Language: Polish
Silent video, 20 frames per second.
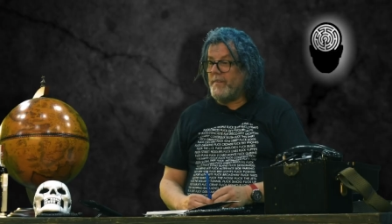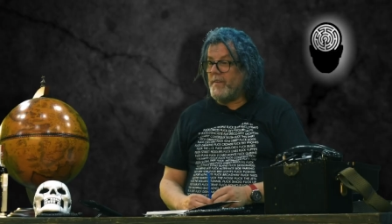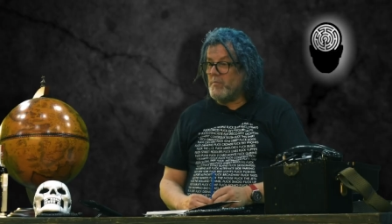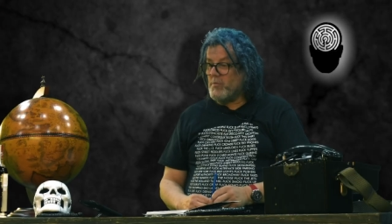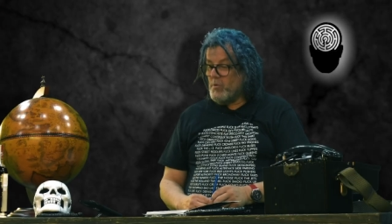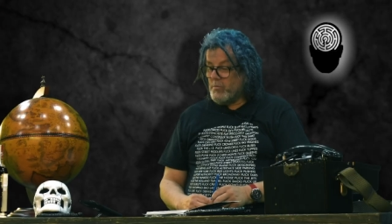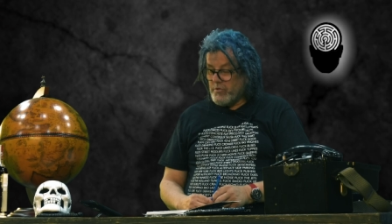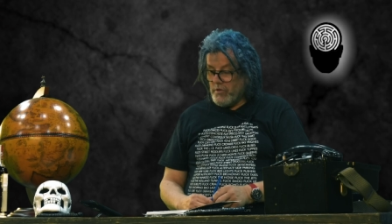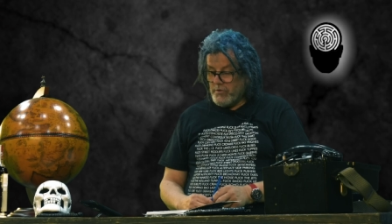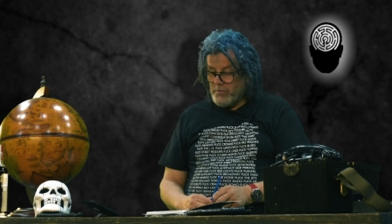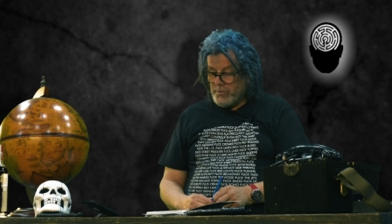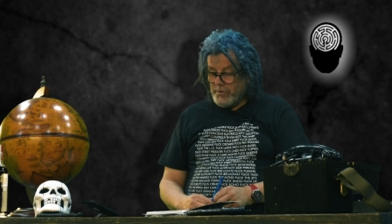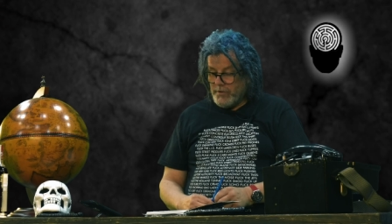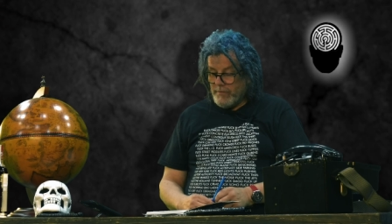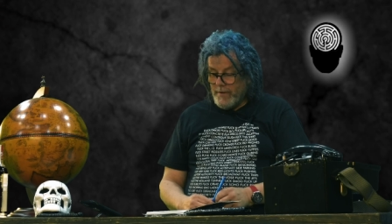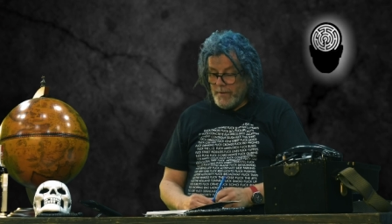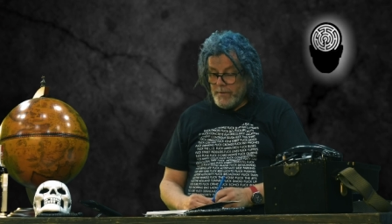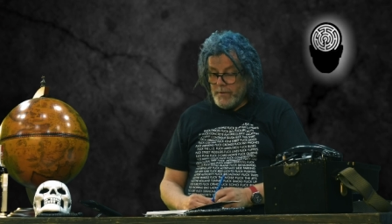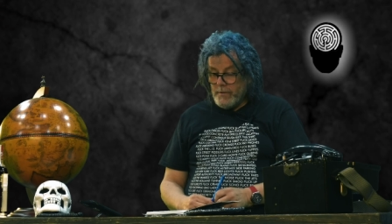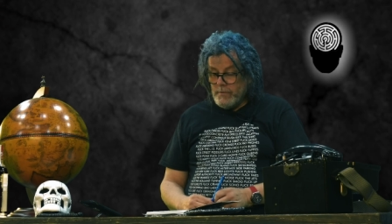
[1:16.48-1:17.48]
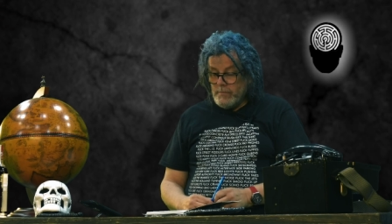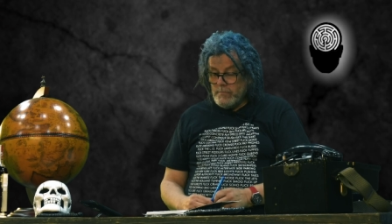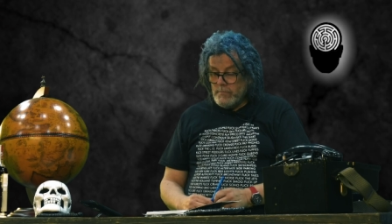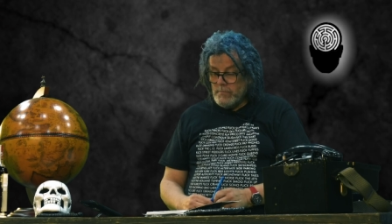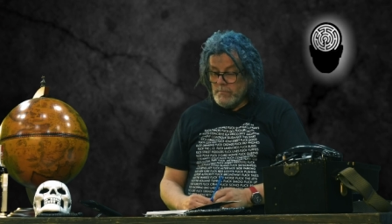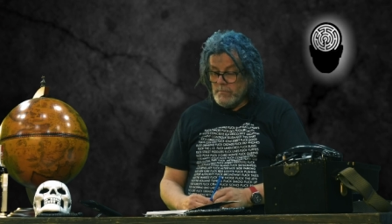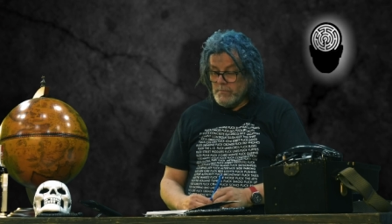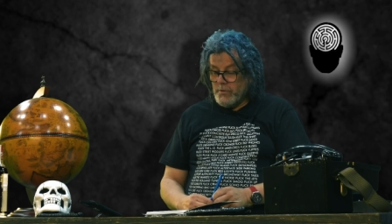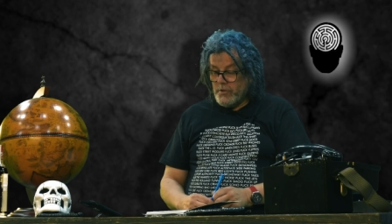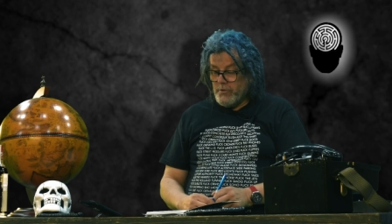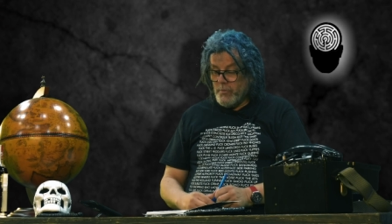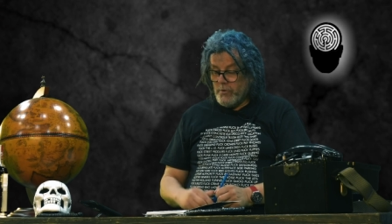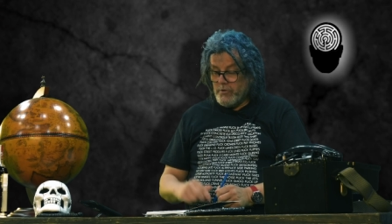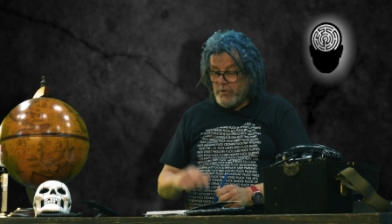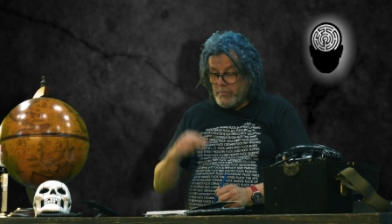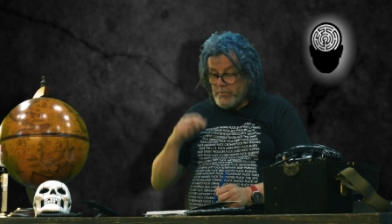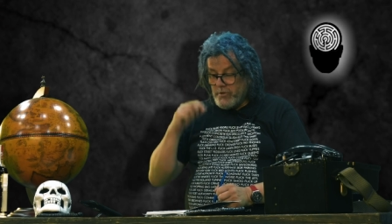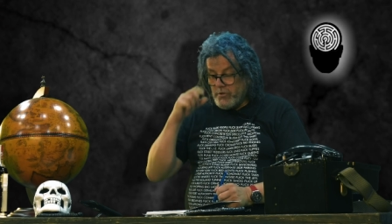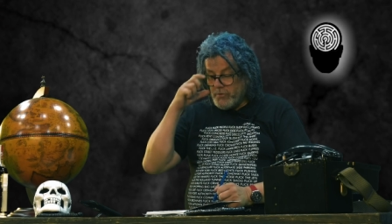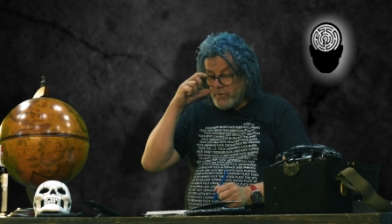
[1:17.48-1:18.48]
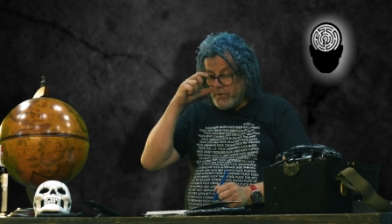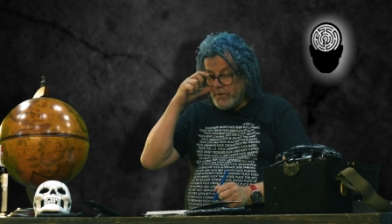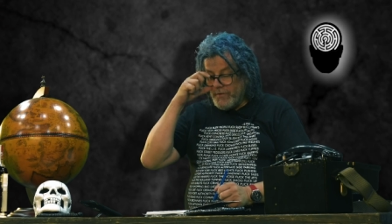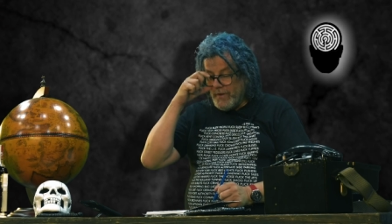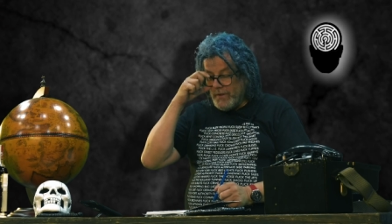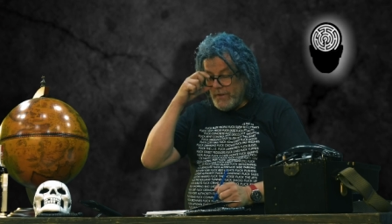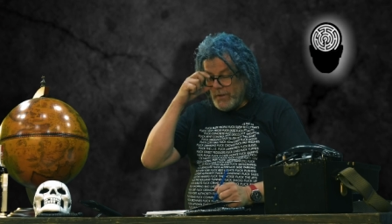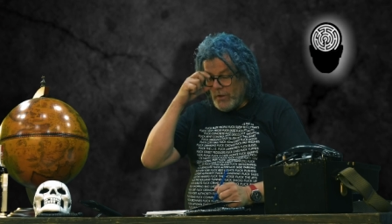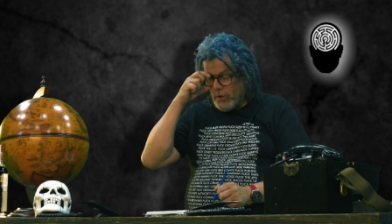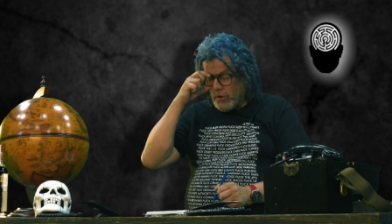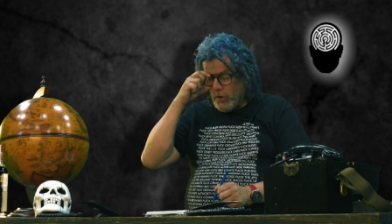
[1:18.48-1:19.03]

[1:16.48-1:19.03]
lata był przesłuchiwany. Być może przesłuchiwały